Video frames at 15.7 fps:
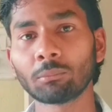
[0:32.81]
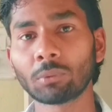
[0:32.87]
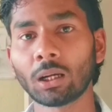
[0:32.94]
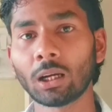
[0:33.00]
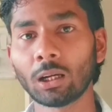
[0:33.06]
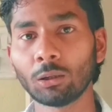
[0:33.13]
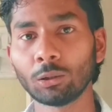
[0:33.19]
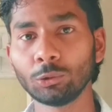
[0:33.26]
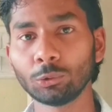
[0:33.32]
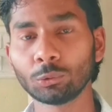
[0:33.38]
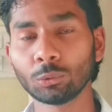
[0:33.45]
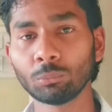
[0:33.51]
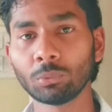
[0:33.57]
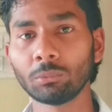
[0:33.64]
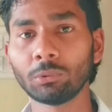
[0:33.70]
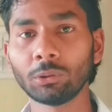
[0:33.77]
आप कहाँ
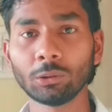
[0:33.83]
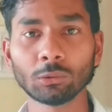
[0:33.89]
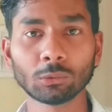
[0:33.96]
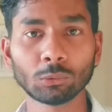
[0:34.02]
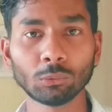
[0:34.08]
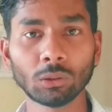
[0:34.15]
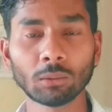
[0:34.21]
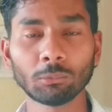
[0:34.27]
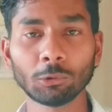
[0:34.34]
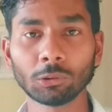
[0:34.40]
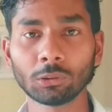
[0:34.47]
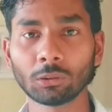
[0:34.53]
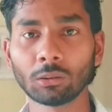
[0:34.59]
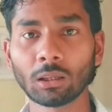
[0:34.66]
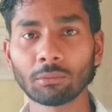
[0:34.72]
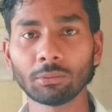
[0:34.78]
यूट्यूब पर वीडियोज़ क्यों नहीं अपलोड
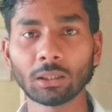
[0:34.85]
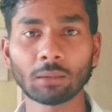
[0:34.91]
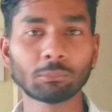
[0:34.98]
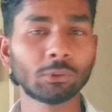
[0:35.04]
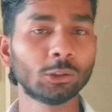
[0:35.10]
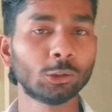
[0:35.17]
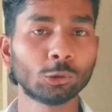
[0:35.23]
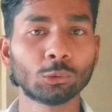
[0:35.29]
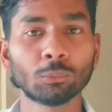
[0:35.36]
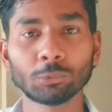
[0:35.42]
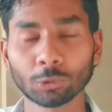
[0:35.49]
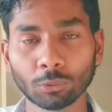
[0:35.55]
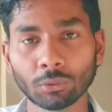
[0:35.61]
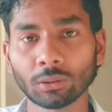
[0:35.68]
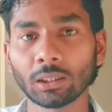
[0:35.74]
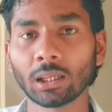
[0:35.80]
कर या फिर आपने यूट्यूब
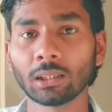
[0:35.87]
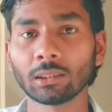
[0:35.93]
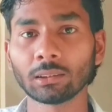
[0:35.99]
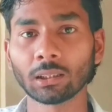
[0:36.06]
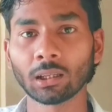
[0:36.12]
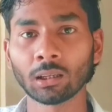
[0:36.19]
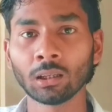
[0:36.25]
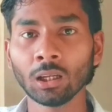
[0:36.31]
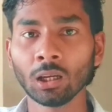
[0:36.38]
छोड़ दिया है क्या